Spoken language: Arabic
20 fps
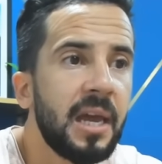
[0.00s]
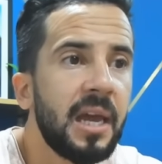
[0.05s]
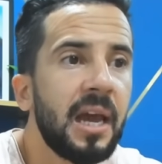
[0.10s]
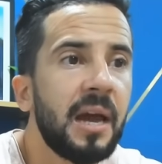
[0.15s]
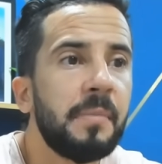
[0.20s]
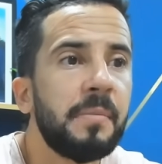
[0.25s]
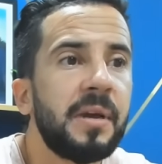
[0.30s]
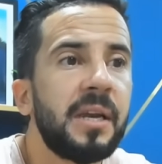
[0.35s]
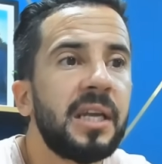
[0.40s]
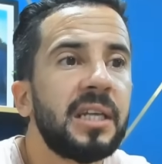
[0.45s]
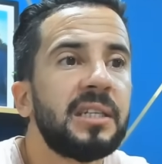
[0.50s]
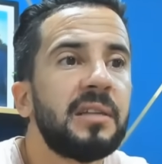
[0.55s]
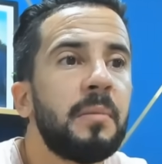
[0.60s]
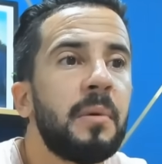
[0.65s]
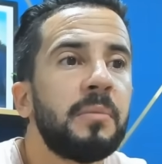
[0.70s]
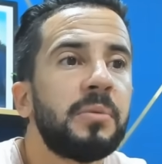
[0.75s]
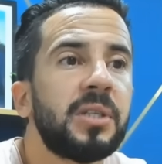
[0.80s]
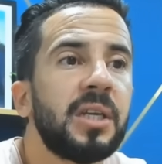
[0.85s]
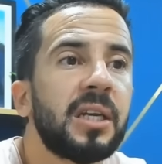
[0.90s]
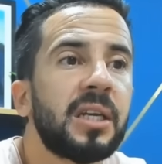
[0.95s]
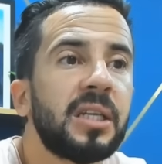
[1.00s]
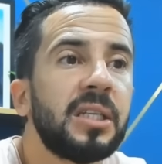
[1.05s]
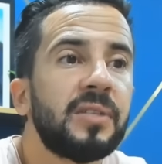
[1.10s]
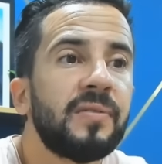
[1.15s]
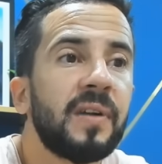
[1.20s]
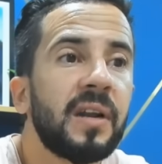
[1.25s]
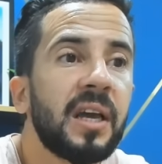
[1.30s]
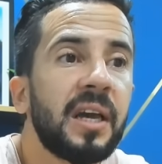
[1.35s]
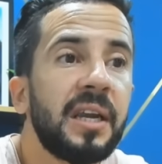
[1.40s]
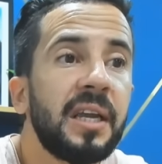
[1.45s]
اما الناس اللي ما مشتركينش في
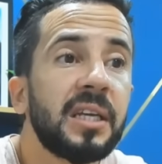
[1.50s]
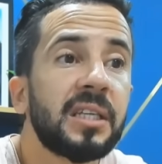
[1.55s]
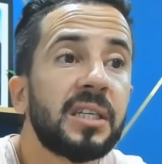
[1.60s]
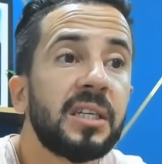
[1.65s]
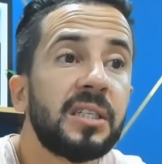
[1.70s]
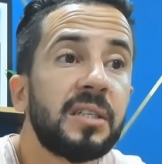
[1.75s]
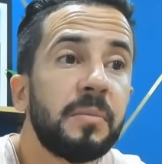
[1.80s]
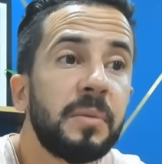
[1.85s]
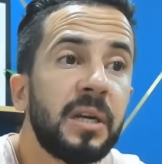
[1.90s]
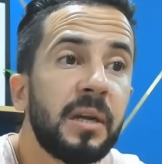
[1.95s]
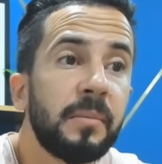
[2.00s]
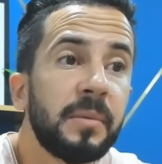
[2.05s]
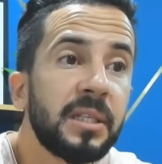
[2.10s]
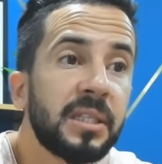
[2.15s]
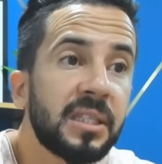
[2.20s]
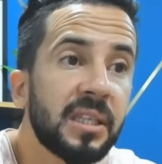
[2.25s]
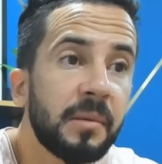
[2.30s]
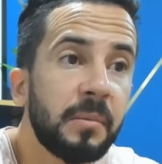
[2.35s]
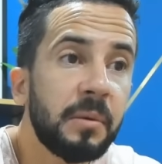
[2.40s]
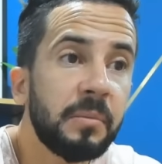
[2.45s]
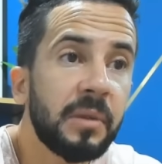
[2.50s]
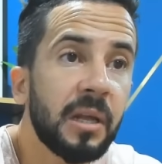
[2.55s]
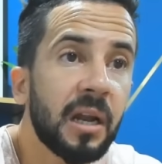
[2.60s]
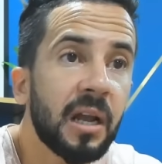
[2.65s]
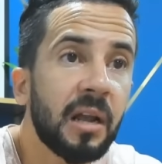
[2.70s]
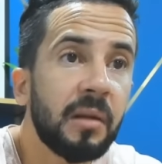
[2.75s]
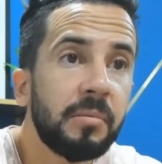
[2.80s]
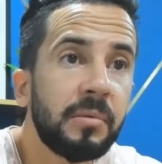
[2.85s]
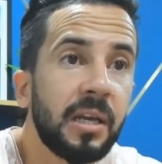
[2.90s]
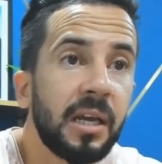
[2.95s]
القناه كنتمنى من الصميم ديال
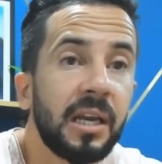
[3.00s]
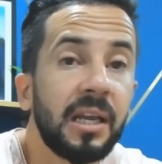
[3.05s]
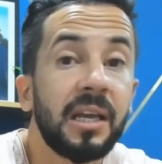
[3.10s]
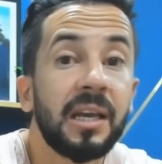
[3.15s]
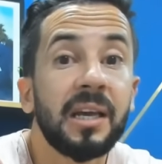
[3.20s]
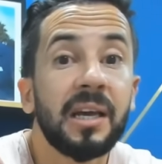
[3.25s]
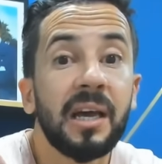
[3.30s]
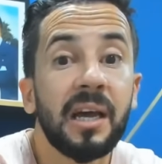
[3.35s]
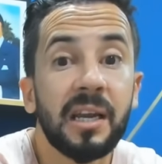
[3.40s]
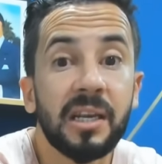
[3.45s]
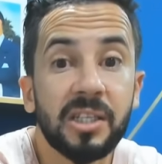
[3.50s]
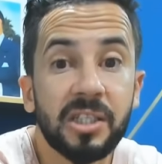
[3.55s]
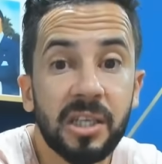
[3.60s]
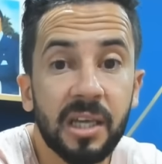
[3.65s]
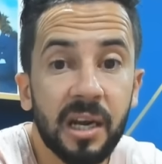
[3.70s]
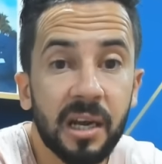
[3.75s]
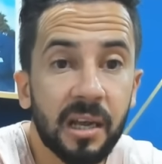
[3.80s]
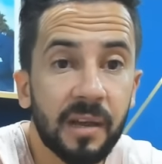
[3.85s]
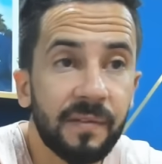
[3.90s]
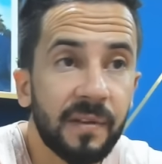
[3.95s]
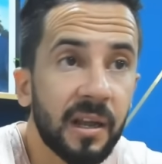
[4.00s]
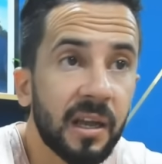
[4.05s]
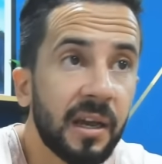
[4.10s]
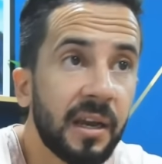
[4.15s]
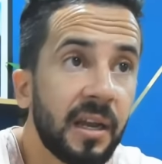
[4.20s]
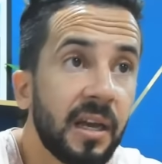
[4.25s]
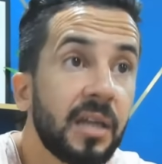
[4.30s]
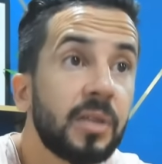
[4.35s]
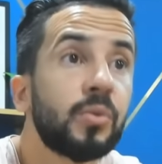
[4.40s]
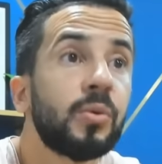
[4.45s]
القلب ديالي الاشتراك في
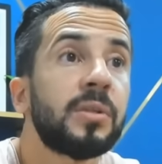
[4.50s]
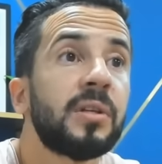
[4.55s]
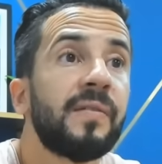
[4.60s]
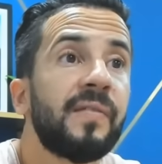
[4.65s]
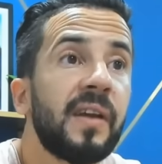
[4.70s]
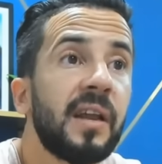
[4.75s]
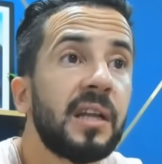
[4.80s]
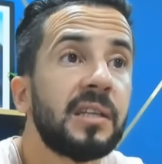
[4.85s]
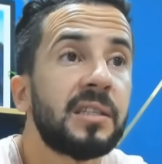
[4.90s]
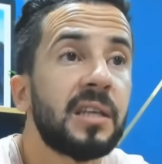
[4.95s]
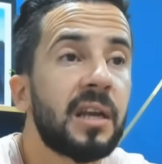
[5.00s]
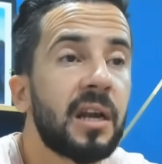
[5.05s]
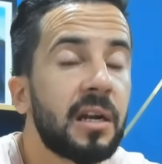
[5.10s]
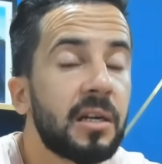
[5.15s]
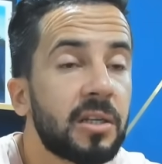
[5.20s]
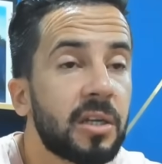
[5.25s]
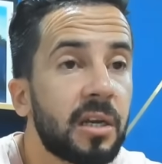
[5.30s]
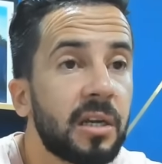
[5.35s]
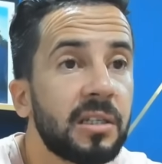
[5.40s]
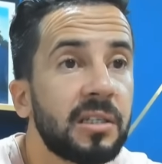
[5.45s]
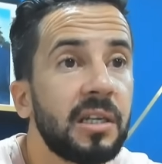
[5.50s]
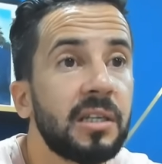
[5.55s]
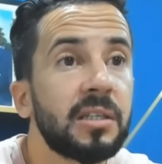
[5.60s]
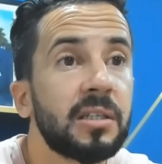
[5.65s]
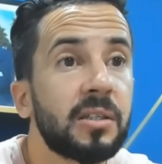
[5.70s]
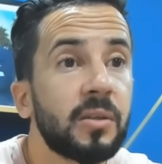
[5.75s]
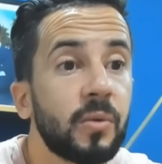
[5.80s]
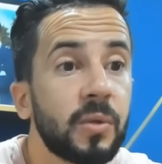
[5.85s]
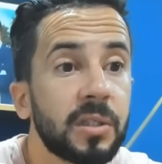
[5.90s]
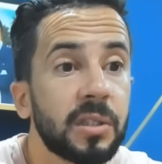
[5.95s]
القناه وتفعيل زر الجرس
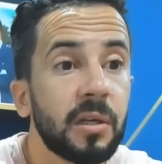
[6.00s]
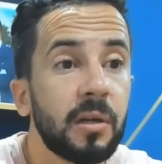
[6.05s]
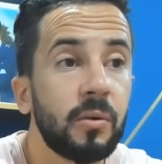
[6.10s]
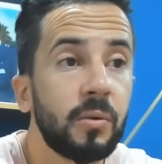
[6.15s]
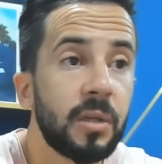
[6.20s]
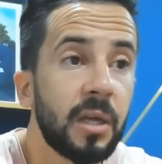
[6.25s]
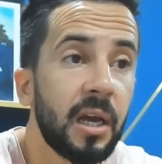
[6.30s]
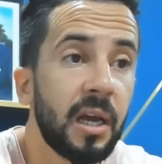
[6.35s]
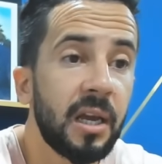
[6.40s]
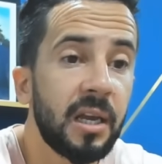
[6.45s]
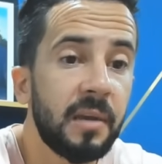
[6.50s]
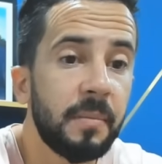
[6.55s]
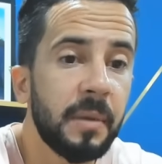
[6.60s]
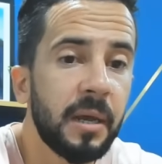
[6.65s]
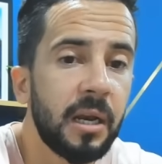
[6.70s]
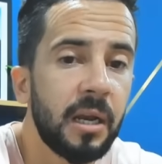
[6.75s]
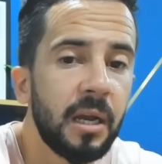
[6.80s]
لتتوصلوا دائما